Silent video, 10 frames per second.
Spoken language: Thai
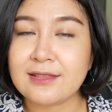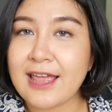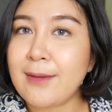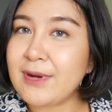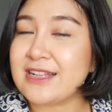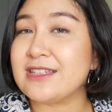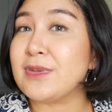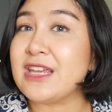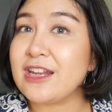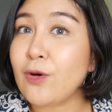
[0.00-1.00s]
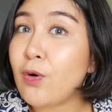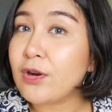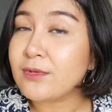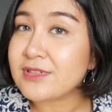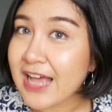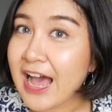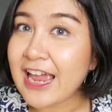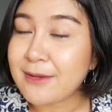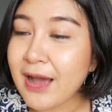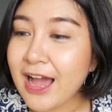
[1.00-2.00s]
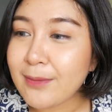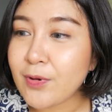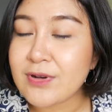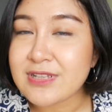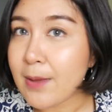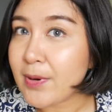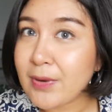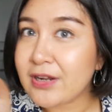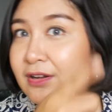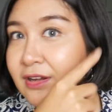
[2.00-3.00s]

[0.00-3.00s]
แต่มันอาจจะมีโดนสายบ้างเพราะว่าสายมันมา